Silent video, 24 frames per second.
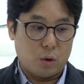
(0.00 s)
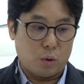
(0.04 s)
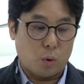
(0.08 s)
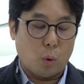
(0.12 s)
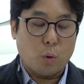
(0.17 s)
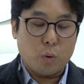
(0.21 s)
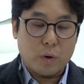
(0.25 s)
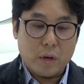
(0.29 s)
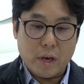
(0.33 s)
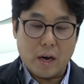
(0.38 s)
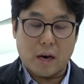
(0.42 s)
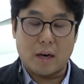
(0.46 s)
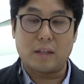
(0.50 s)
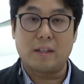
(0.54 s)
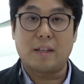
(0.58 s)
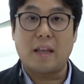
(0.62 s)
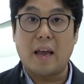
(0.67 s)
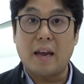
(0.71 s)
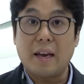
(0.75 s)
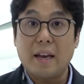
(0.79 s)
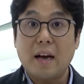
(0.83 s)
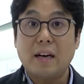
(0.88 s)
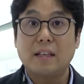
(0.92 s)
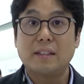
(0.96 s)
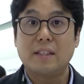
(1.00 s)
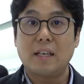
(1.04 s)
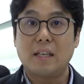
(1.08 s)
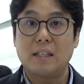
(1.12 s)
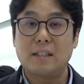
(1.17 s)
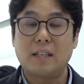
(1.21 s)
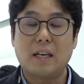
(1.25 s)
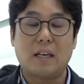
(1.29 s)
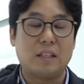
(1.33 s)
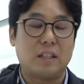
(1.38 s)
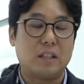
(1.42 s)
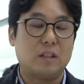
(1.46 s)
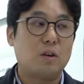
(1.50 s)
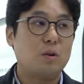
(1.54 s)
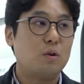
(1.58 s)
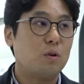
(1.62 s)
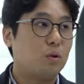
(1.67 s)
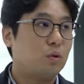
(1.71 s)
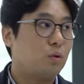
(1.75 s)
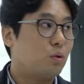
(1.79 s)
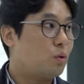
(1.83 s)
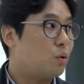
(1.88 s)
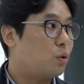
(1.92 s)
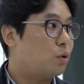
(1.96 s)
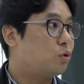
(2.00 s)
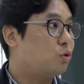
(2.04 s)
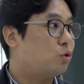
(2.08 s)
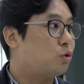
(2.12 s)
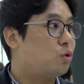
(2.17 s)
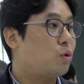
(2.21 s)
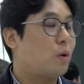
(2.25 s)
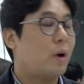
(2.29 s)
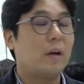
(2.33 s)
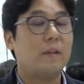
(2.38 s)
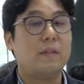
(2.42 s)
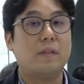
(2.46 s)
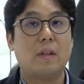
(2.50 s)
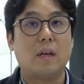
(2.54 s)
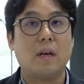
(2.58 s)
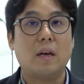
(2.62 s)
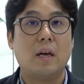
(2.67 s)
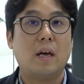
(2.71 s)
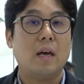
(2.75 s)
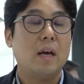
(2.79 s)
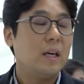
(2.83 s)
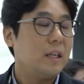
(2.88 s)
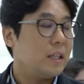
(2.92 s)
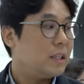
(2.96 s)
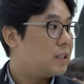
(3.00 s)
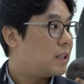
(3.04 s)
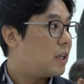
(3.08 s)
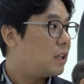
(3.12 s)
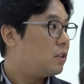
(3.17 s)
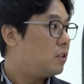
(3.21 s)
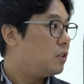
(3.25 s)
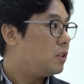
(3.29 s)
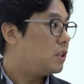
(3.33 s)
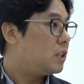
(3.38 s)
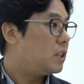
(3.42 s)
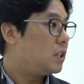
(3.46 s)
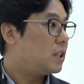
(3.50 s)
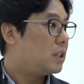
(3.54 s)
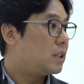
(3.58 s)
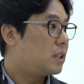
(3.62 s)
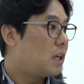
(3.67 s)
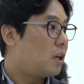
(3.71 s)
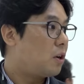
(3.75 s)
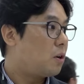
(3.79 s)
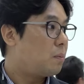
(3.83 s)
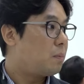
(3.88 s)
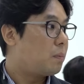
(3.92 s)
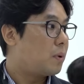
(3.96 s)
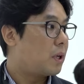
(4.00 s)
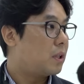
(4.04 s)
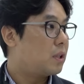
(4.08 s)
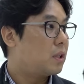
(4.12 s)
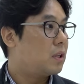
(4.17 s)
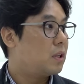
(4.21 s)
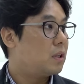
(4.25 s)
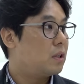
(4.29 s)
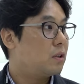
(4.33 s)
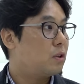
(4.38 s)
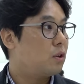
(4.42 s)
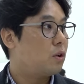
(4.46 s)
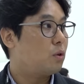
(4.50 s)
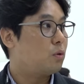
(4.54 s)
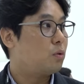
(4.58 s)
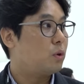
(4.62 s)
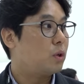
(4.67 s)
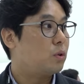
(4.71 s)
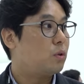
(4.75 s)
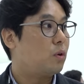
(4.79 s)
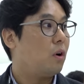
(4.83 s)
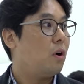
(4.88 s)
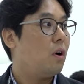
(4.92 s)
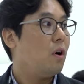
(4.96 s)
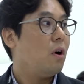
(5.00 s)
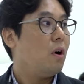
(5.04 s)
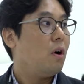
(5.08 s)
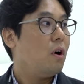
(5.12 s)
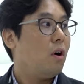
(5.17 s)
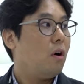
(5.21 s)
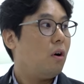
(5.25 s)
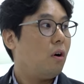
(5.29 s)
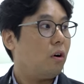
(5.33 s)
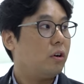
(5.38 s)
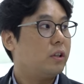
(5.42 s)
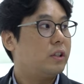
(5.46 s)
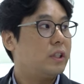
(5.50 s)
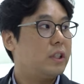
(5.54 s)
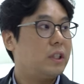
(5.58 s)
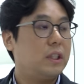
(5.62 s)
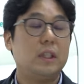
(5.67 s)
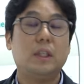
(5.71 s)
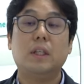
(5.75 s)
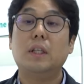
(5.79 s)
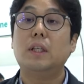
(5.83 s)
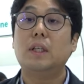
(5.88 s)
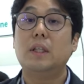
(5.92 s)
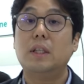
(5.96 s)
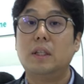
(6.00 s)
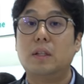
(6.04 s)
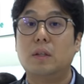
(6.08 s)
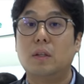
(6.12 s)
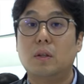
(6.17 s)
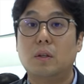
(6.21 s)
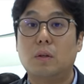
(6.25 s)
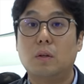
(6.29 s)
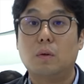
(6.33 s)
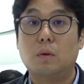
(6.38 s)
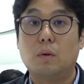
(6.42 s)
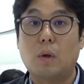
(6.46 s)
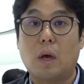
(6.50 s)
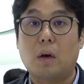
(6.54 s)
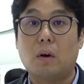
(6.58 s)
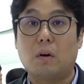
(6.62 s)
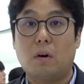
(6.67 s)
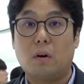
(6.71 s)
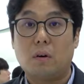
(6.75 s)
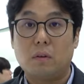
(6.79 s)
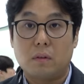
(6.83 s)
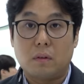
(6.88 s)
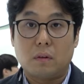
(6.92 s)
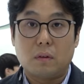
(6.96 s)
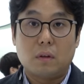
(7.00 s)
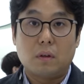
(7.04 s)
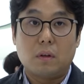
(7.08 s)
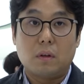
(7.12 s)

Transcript: 용량, 대량 생산 이런 것도 중요한데 이차 전지 산업 같은 경우에도 어찌 됐건